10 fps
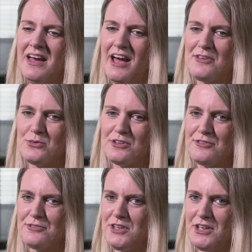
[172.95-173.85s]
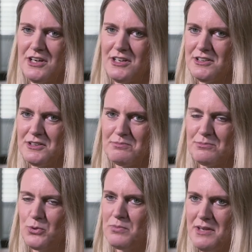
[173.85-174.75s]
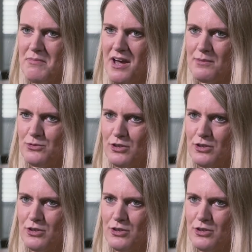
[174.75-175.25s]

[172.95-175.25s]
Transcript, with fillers: Also dass wir ähm, Probleme haben,